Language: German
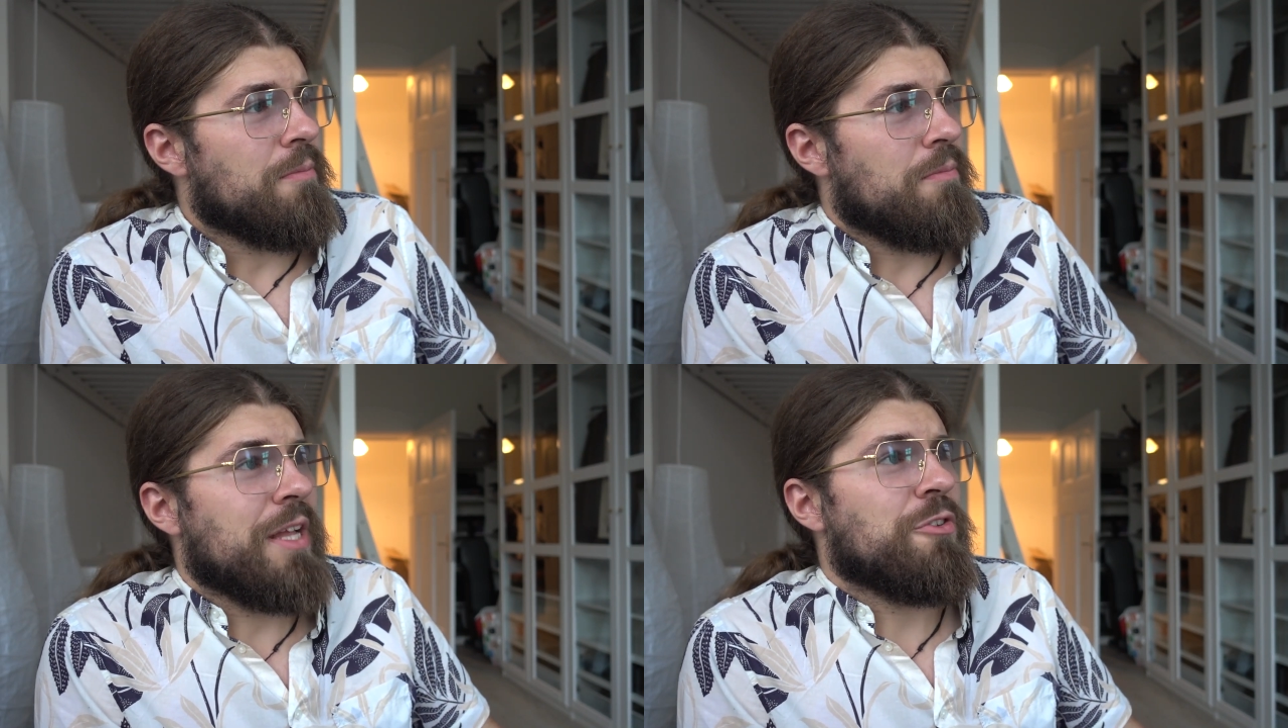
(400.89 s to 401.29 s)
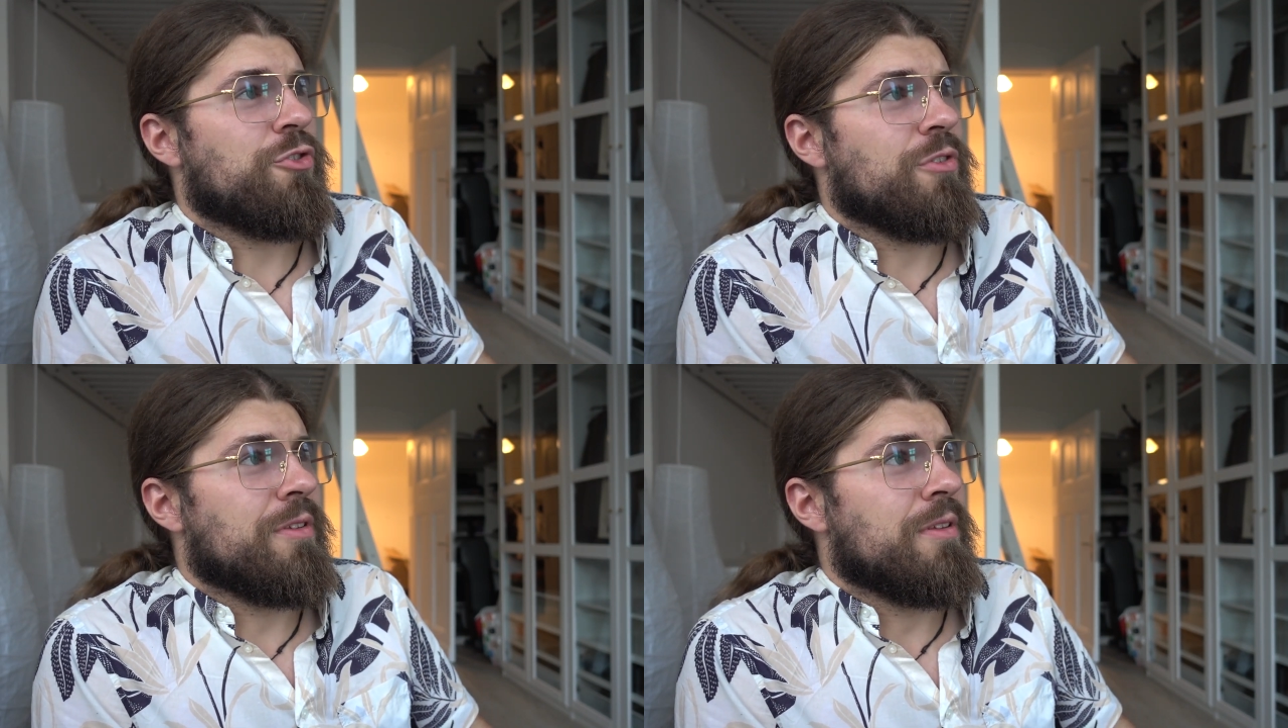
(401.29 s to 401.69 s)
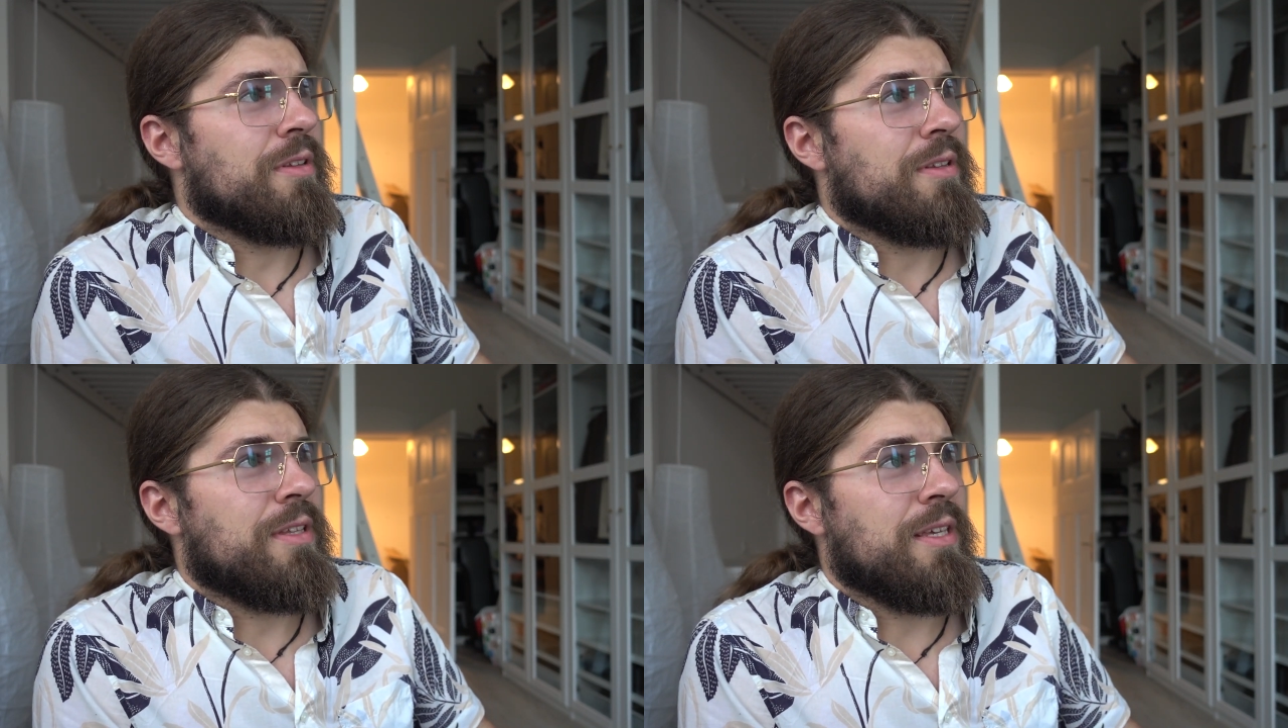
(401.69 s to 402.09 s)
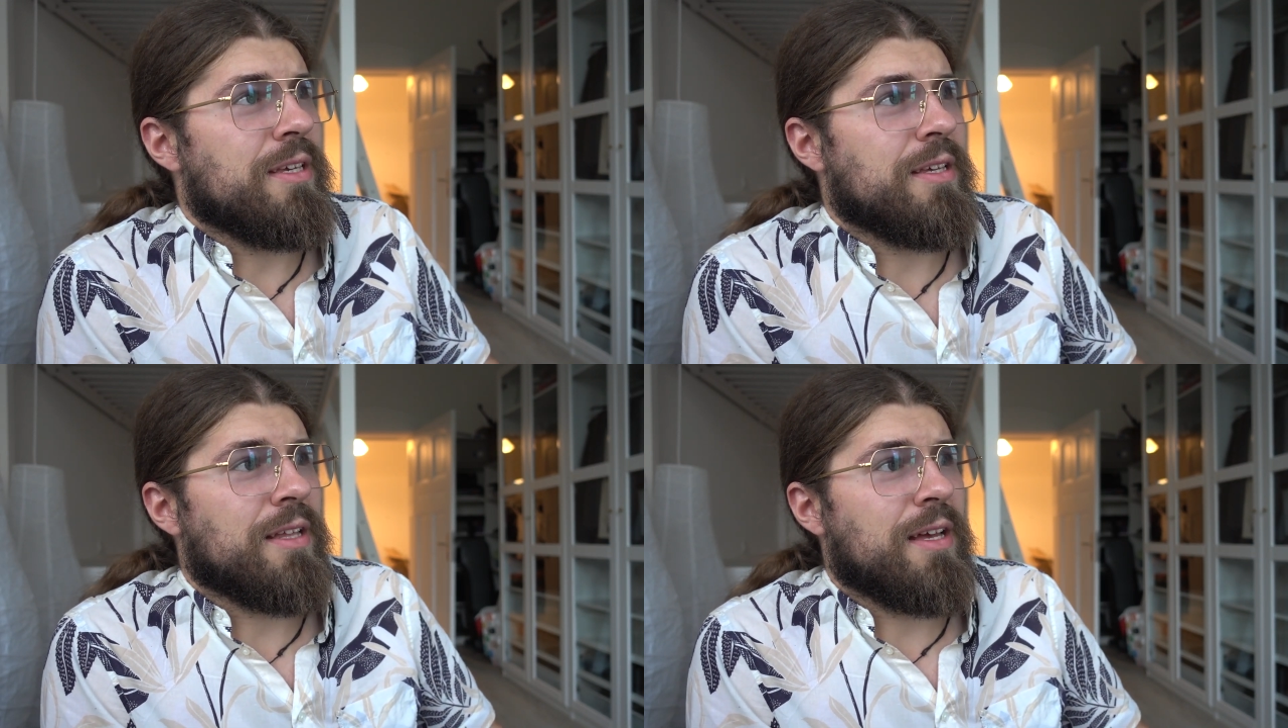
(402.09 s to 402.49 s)
Menschen,
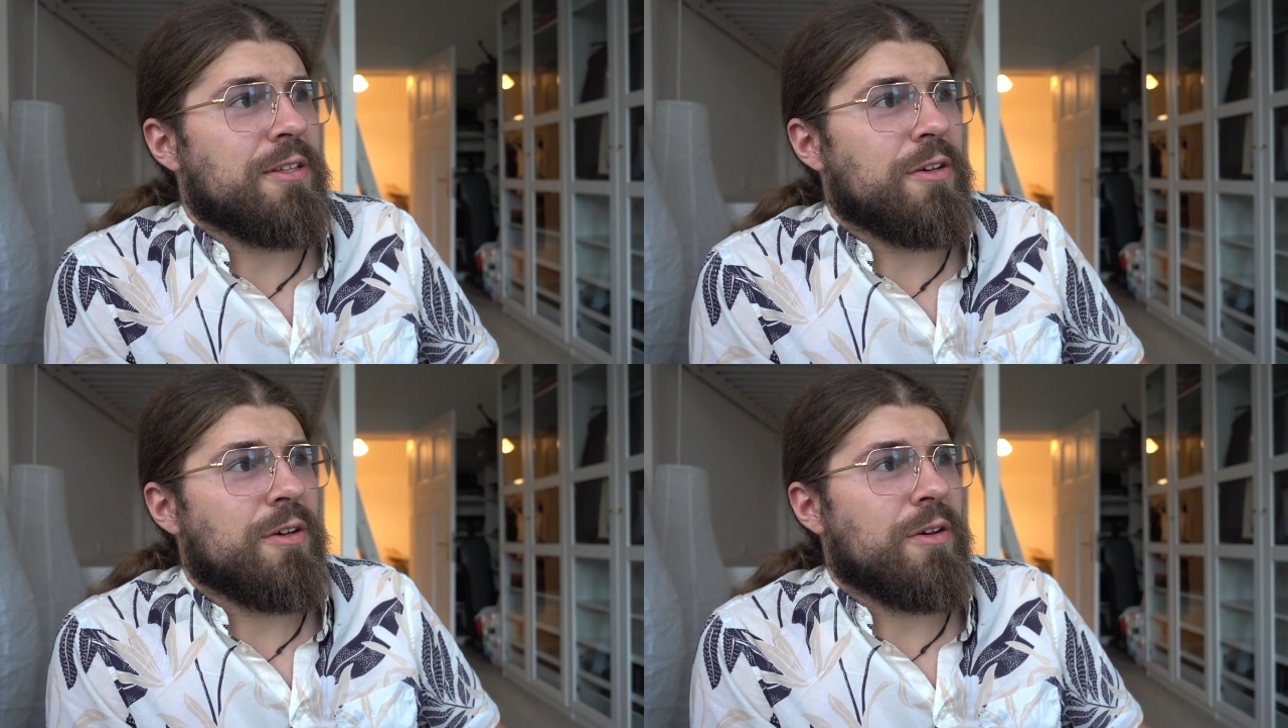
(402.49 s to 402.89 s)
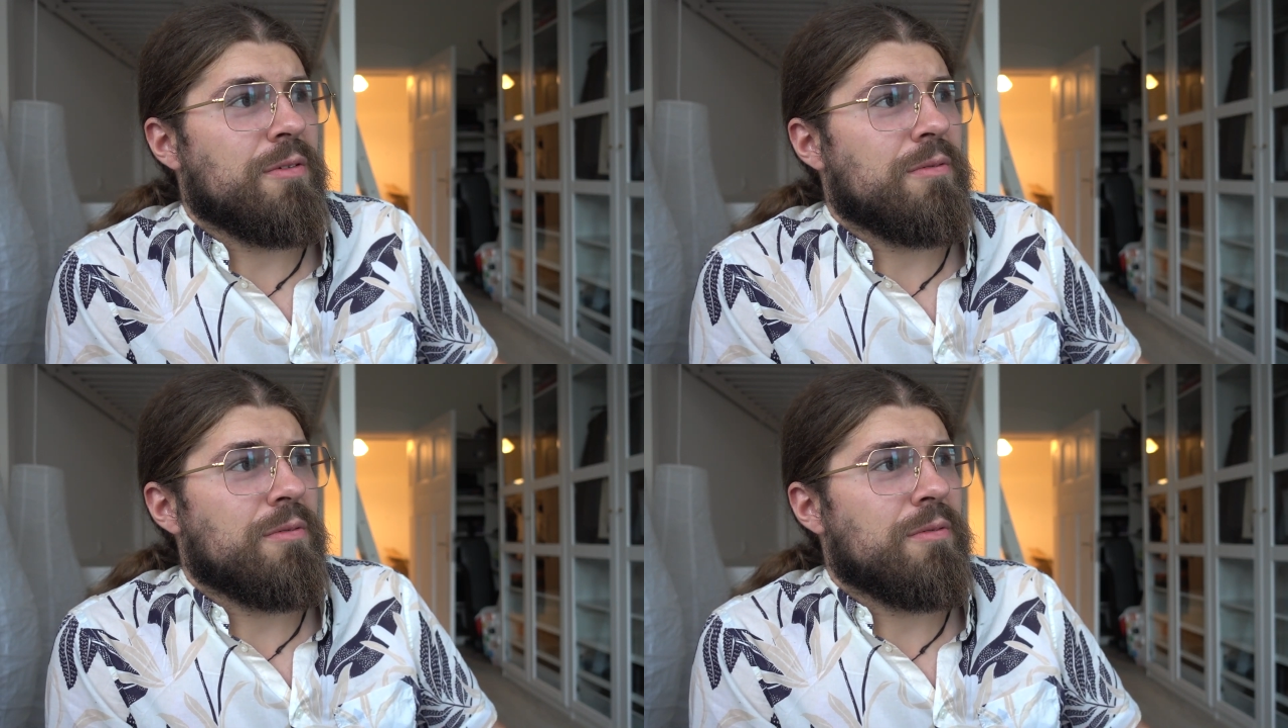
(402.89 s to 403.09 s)
die in eine